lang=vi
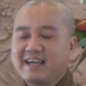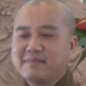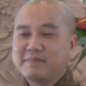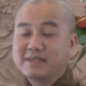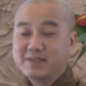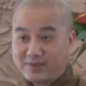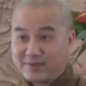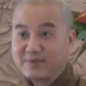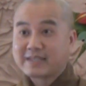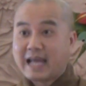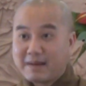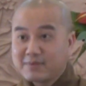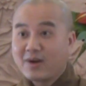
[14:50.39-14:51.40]
à, mình
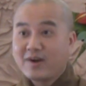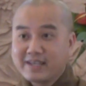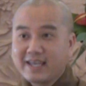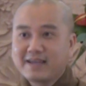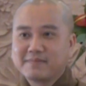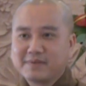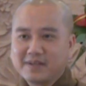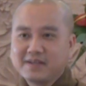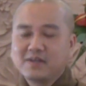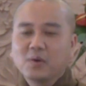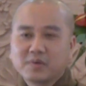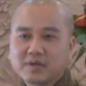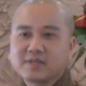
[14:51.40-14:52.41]
tạm gọi nha mình
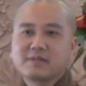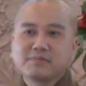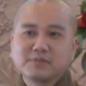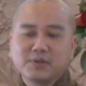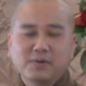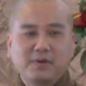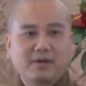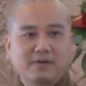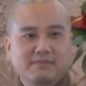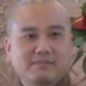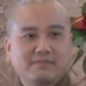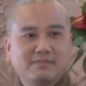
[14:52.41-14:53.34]
nói luật ở trong chùa